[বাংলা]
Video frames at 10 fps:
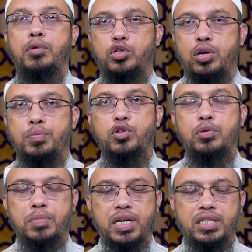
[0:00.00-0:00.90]
বছরের
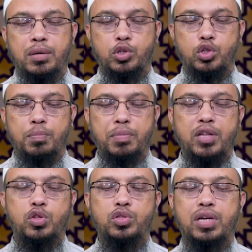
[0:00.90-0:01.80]
প্রথম মাস এবং
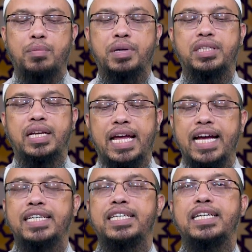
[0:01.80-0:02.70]
সম্মানিত চার মাসের
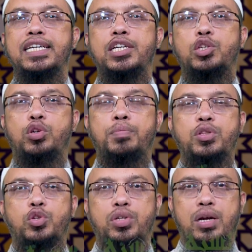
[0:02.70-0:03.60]
একটি
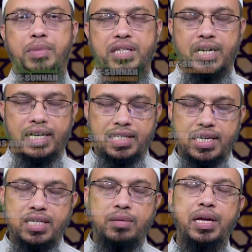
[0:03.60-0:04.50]
সম্মানিত চার মাসের একটি
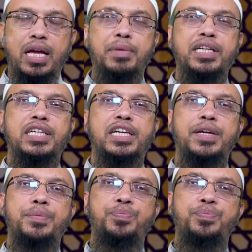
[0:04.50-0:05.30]
হিসাবে এ মাসে